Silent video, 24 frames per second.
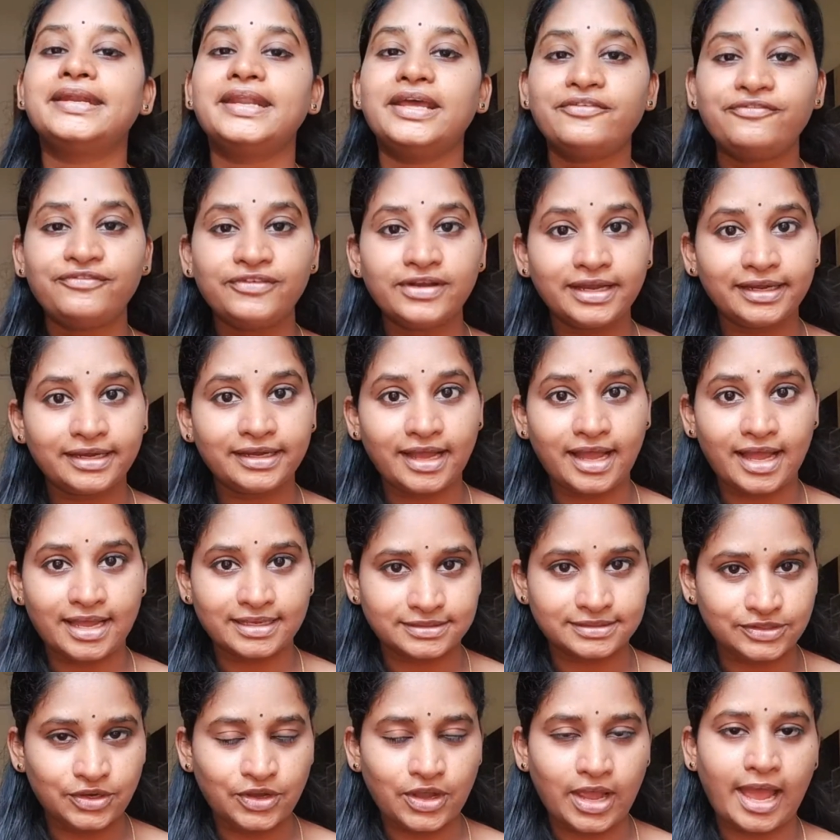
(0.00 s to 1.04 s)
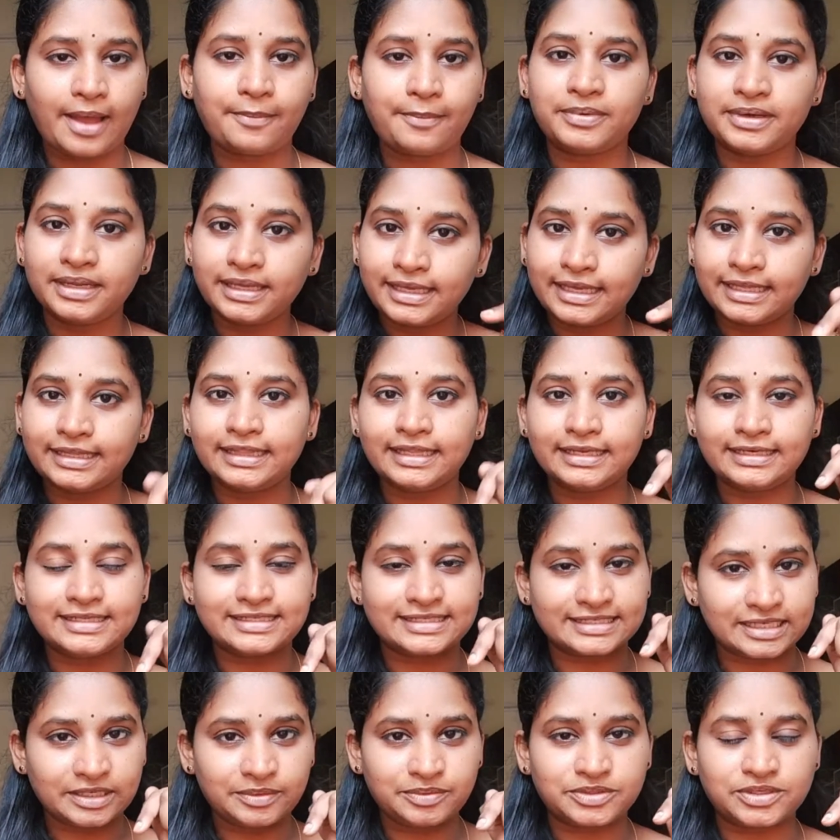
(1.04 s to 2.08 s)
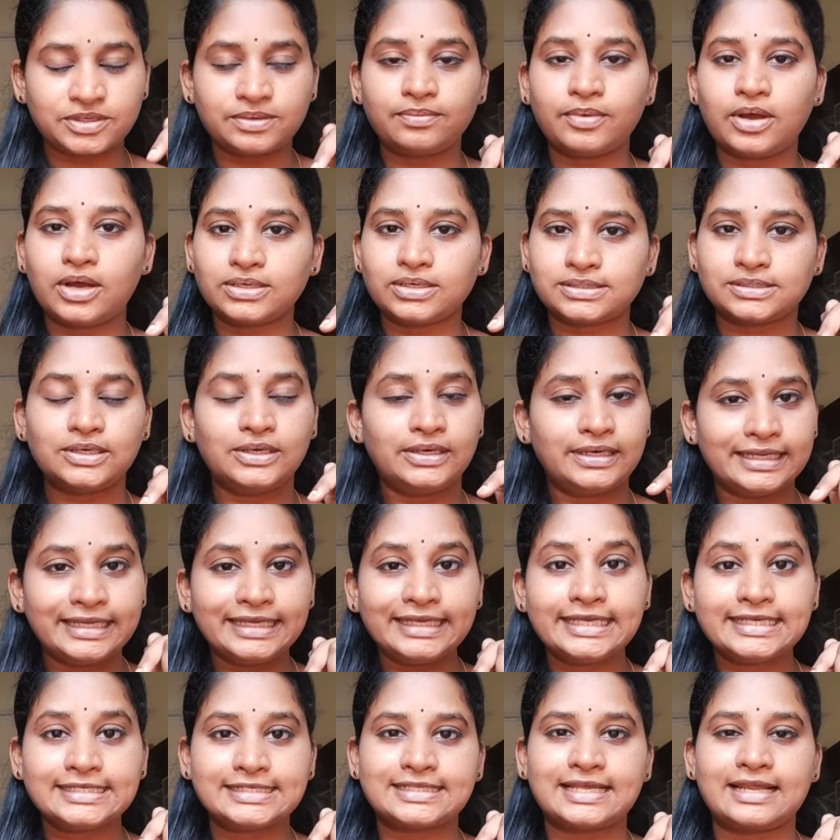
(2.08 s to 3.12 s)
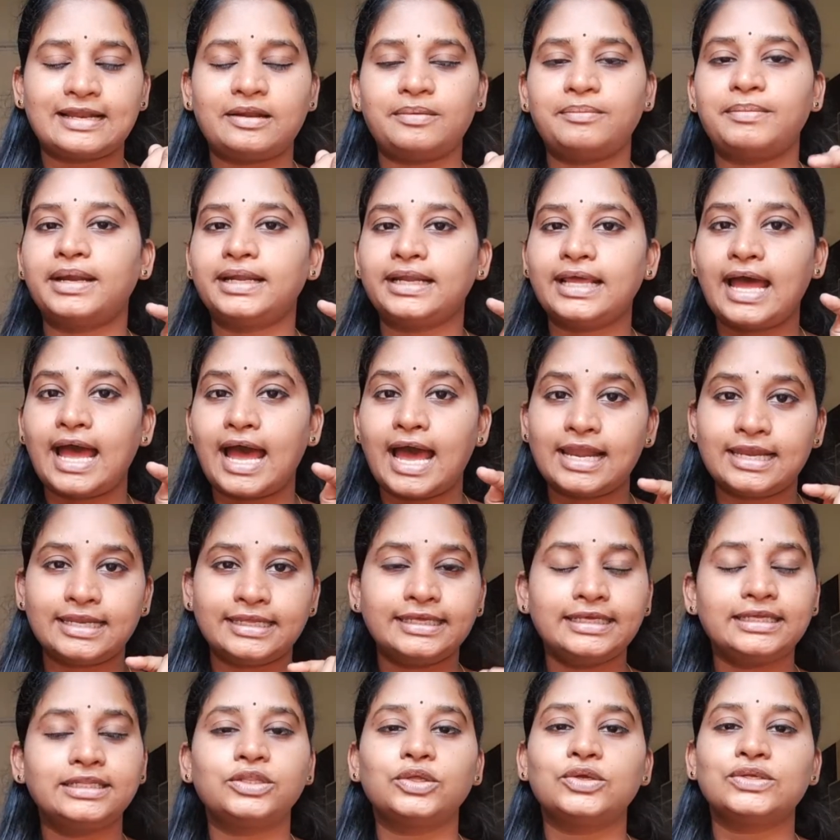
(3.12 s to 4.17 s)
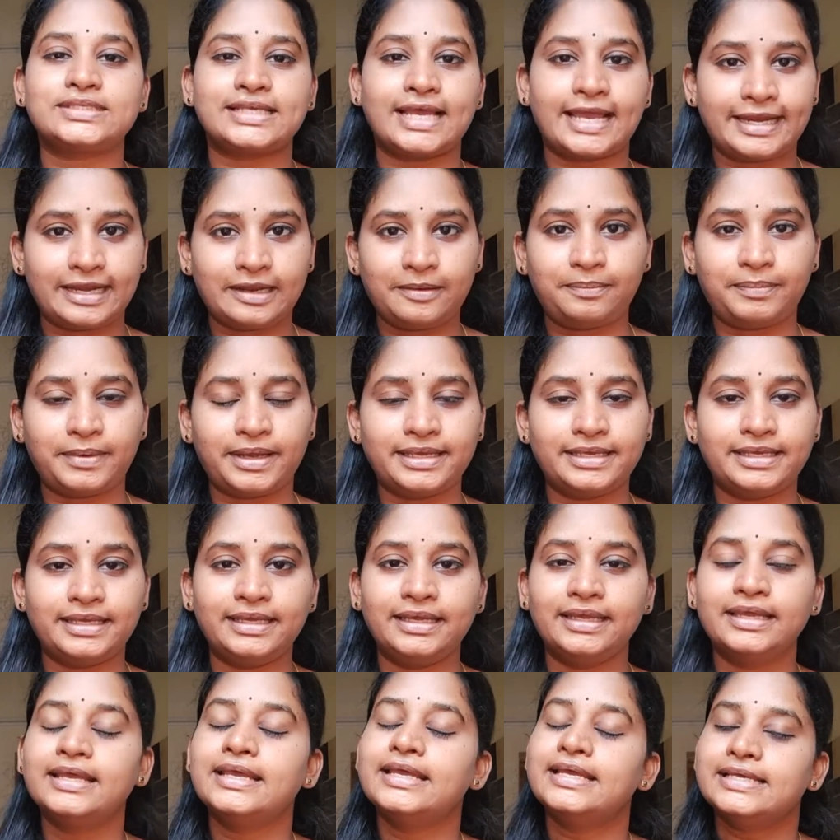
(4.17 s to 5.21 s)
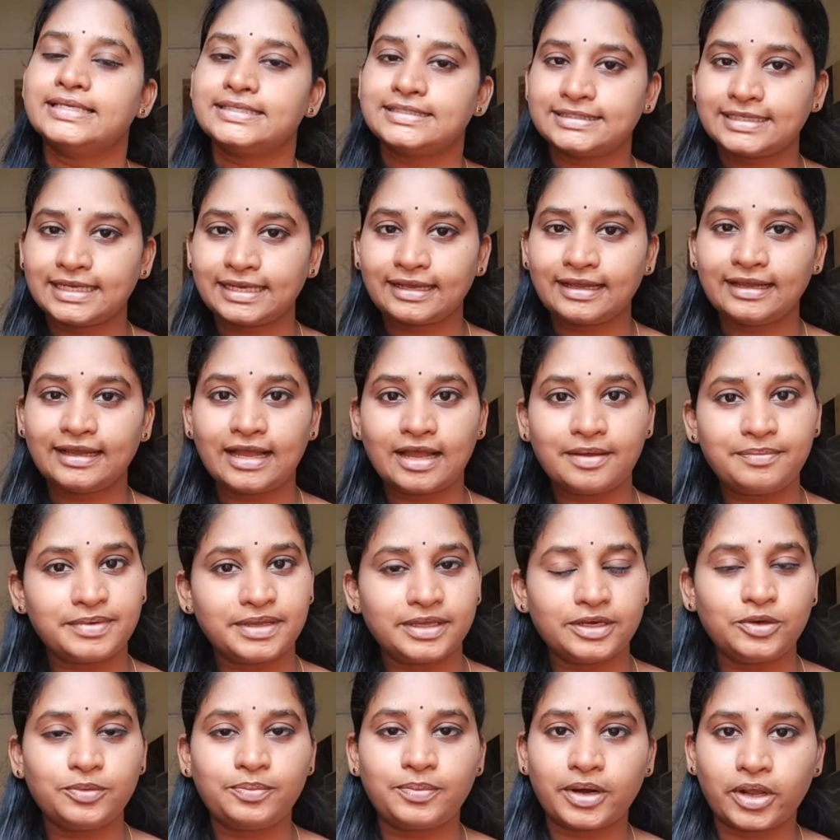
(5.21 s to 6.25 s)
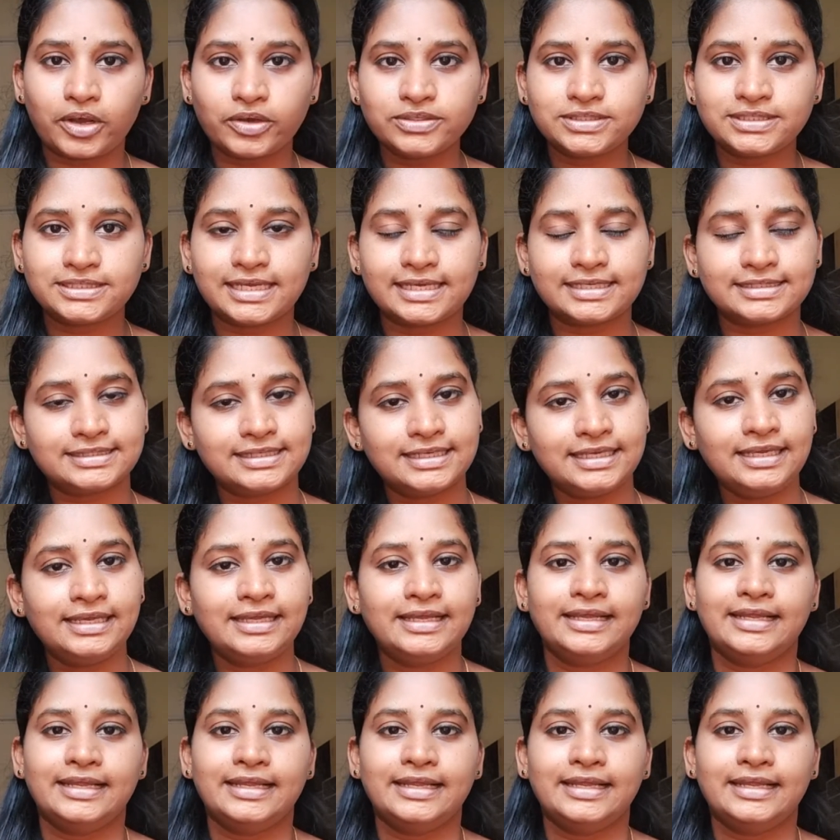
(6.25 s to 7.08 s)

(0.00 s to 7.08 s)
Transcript: డెఫినెట్గా అజియో యాప్ని కింద డిస్క్రిప్షన్ బాక్స్లో లింక్ ఇస్తానమాట ఆ లింక్తో సైన్ అప్ అయ్యి చక్కగా మీరు బ్రౌజ్ చేసి